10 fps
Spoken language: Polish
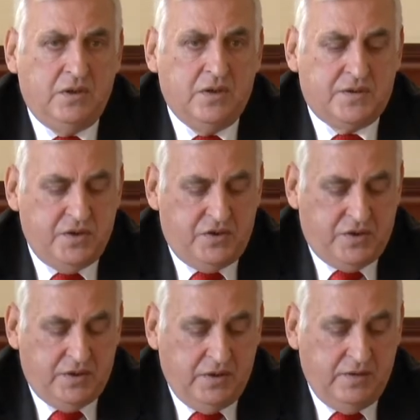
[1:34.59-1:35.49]

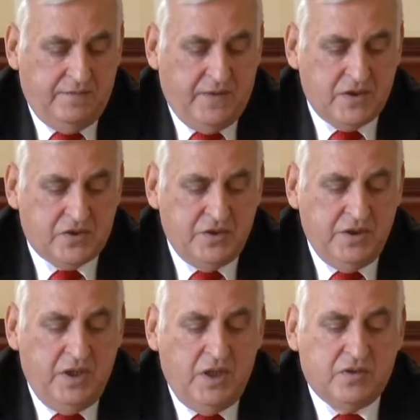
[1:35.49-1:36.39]
dosyć e,
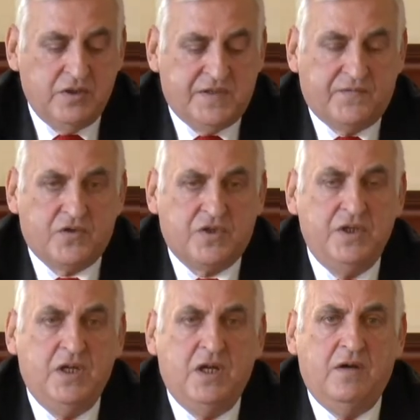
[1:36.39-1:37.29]
ważny to jest
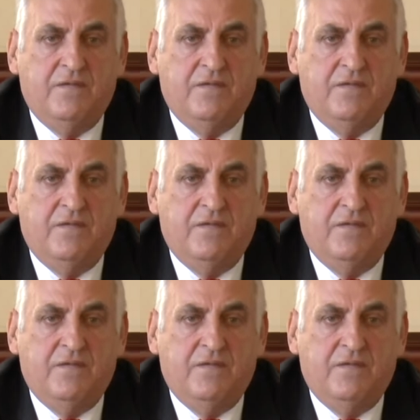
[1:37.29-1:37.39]
tworzenie